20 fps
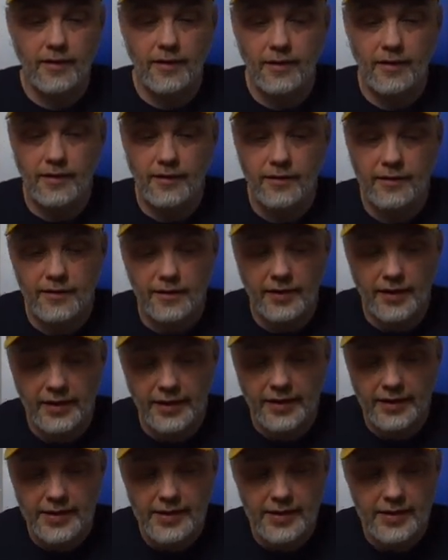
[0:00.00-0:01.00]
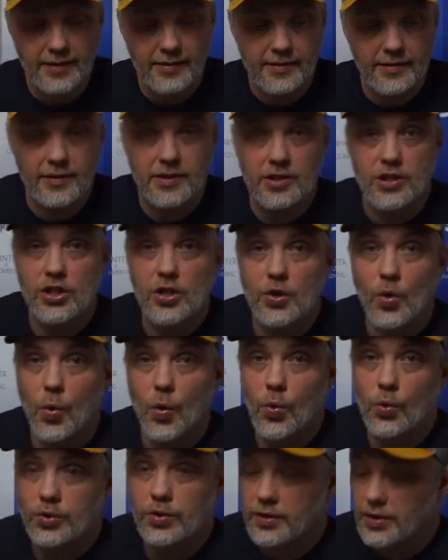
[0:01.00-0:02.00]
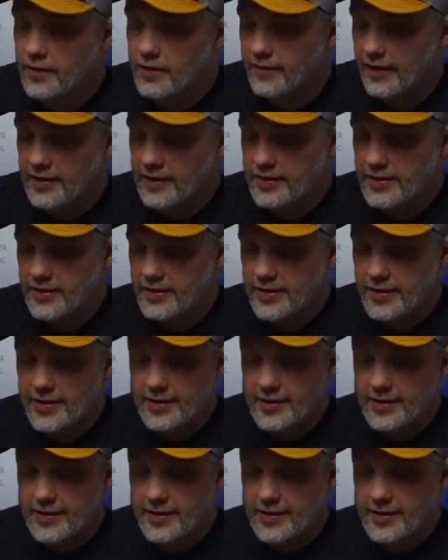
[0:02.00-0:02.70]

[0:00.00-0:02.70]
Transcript: ist riesig und gewaltig.